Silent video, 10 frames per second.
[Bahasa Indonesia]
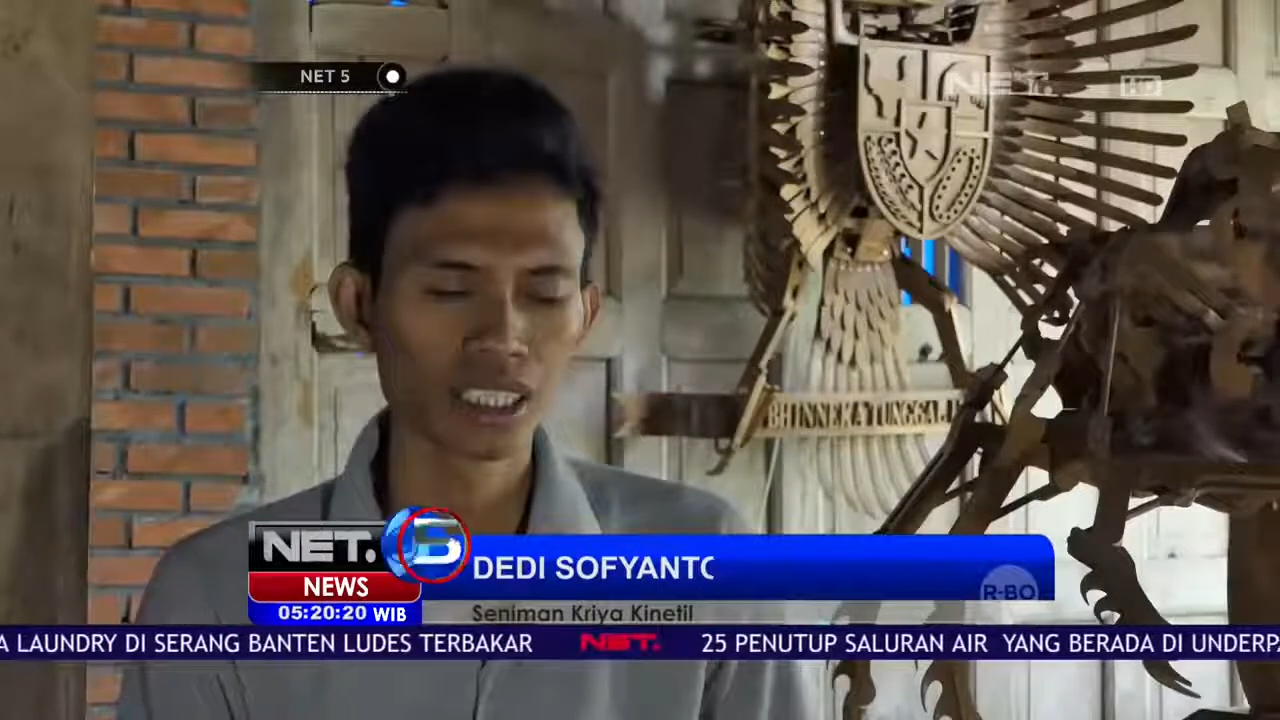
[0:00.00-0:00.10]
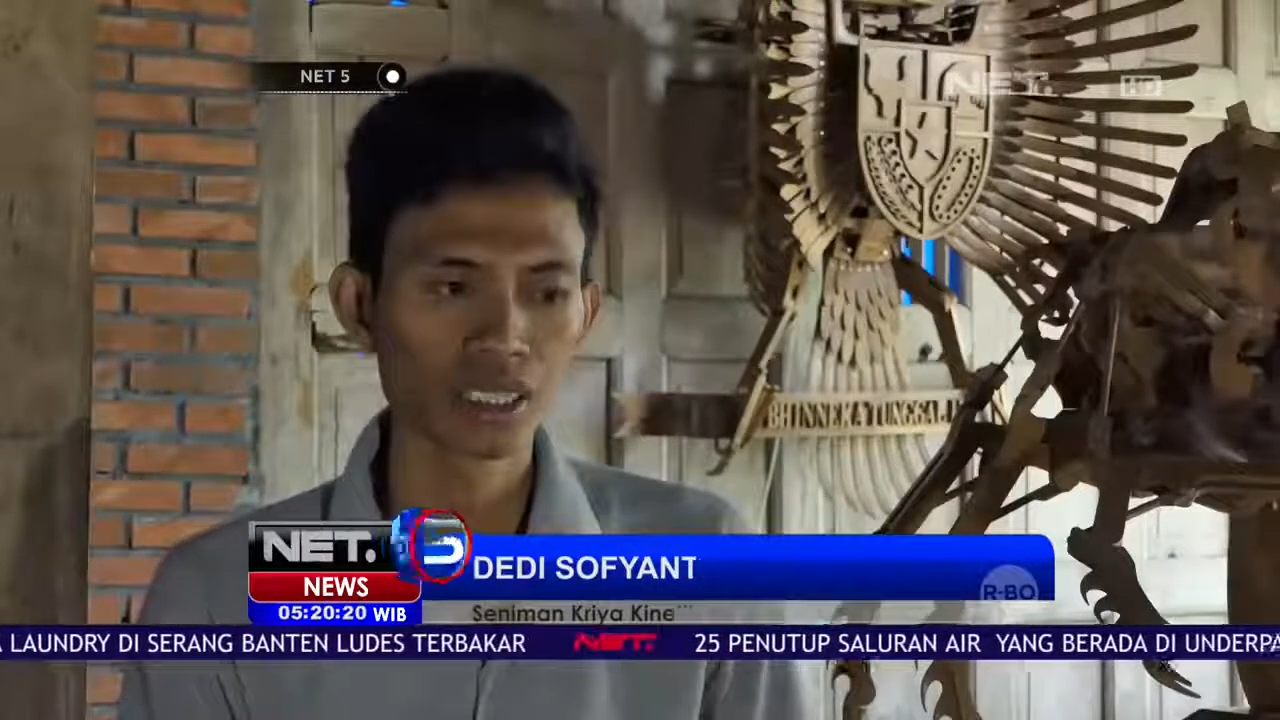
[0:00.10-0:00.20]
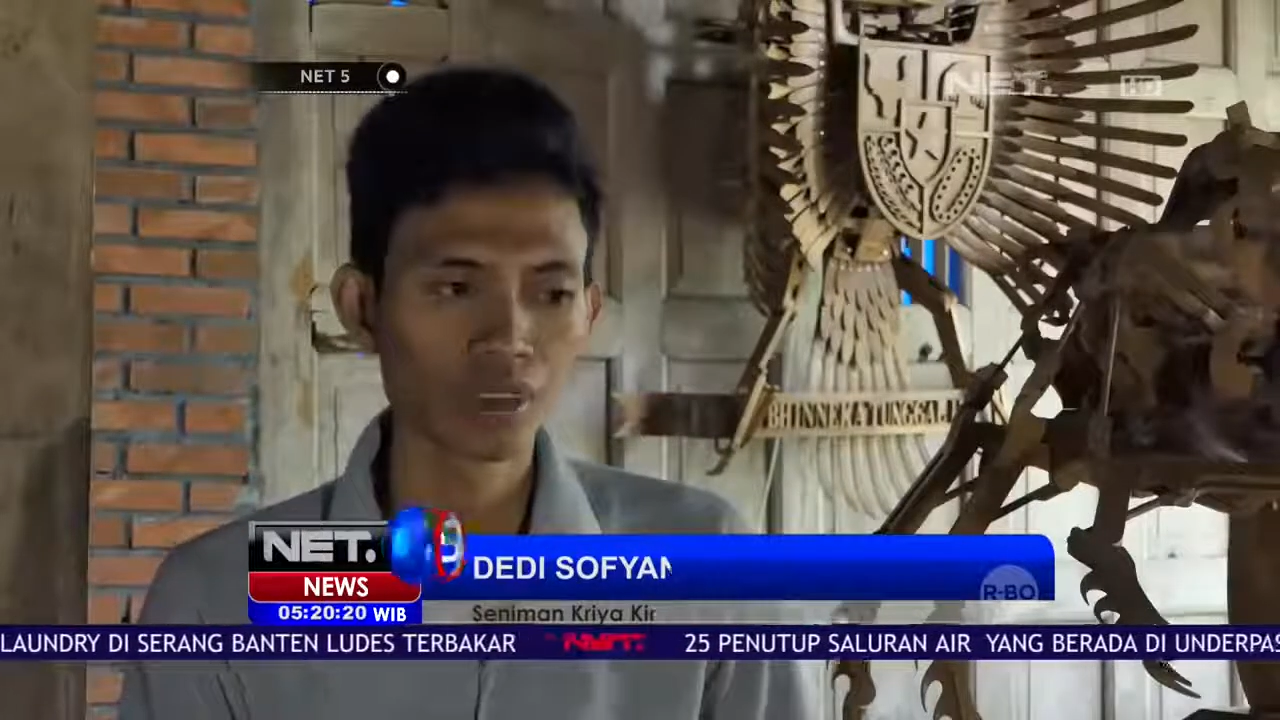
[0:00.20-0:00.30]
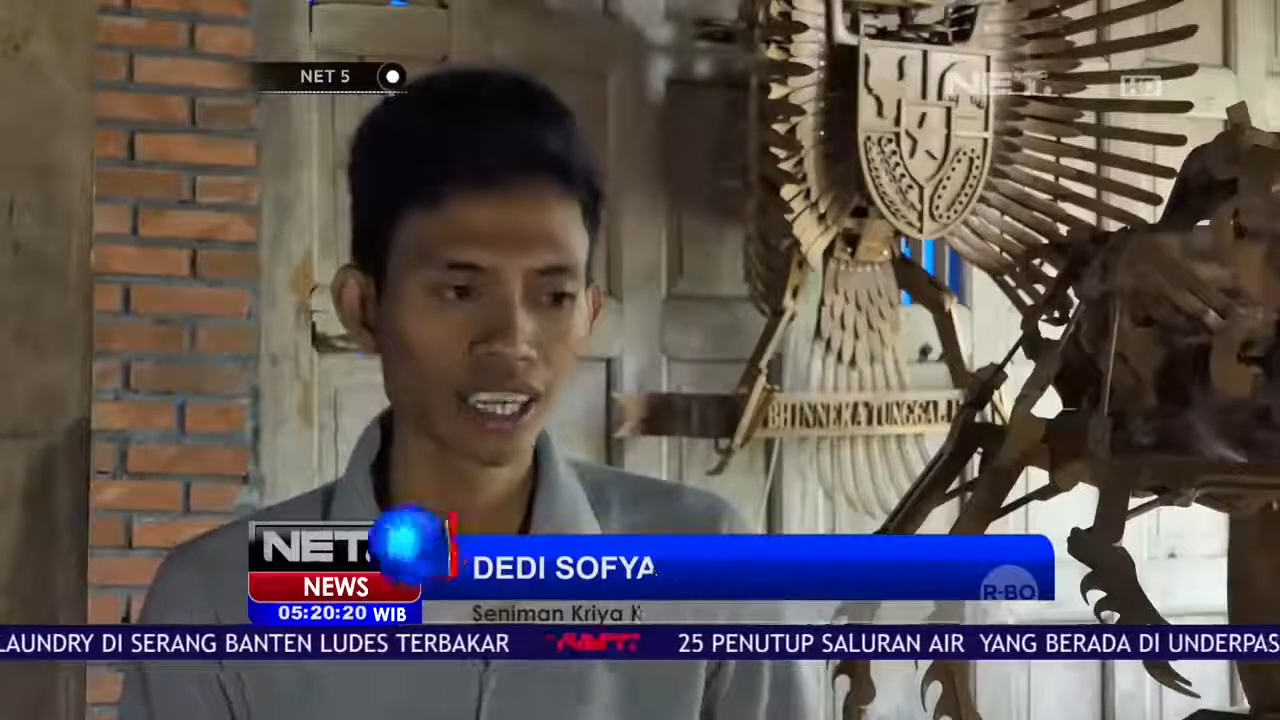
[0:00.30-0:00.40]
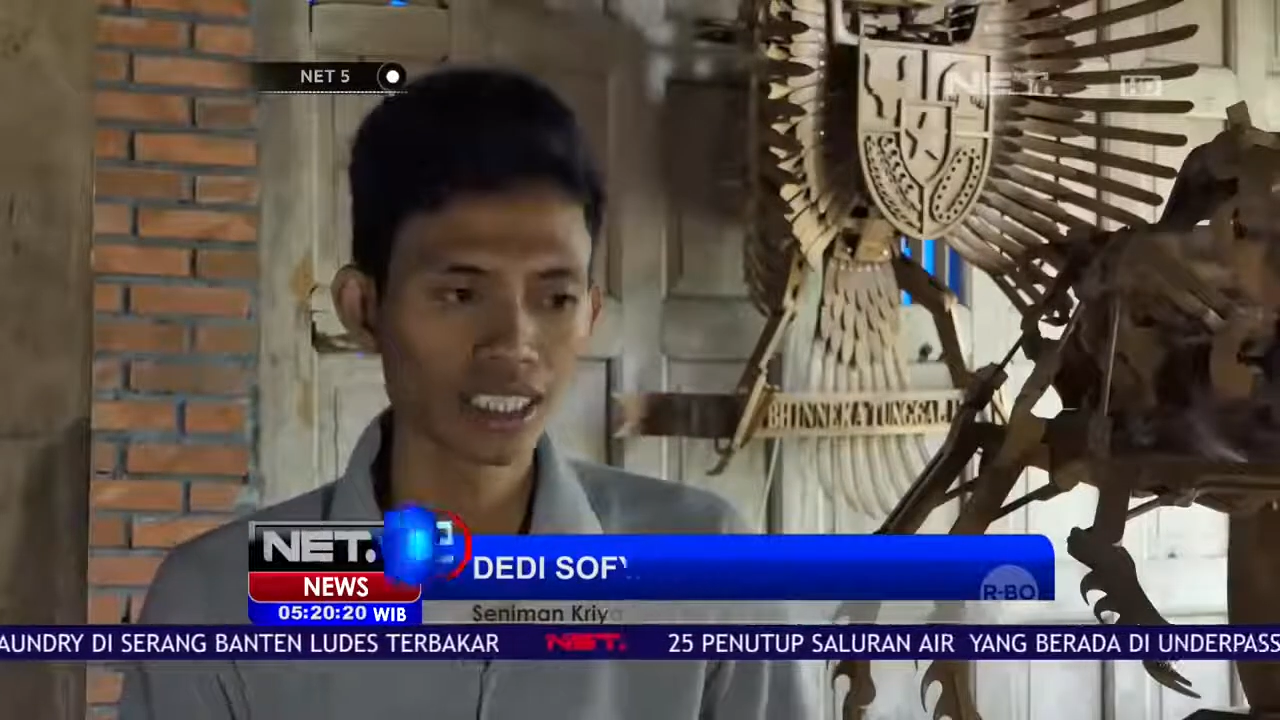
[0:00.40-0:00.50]

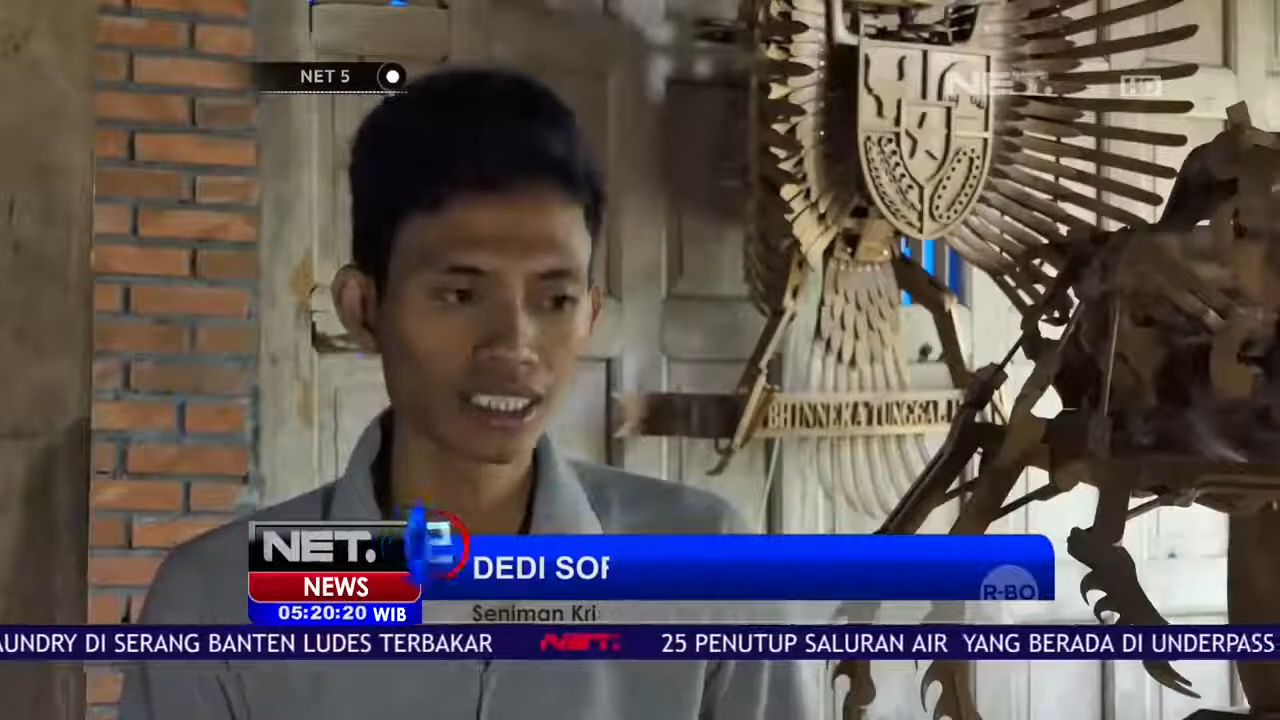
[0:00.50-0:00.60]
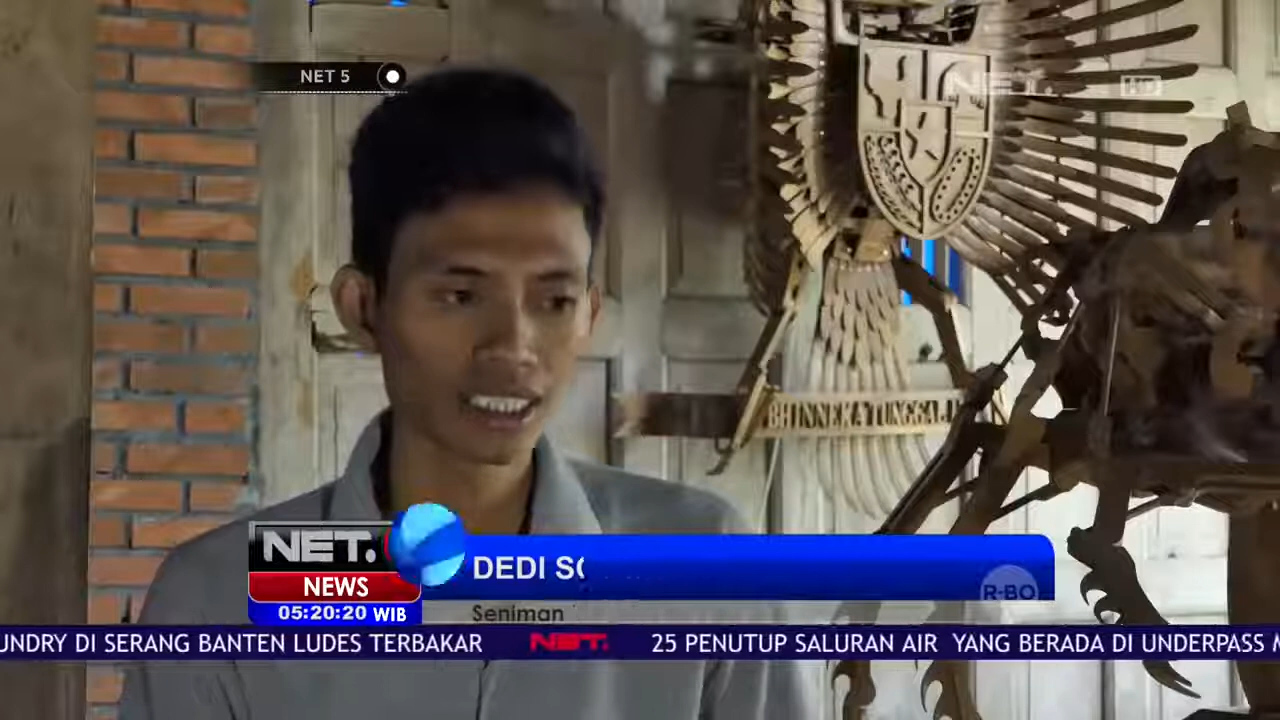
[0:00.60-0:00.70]
gimana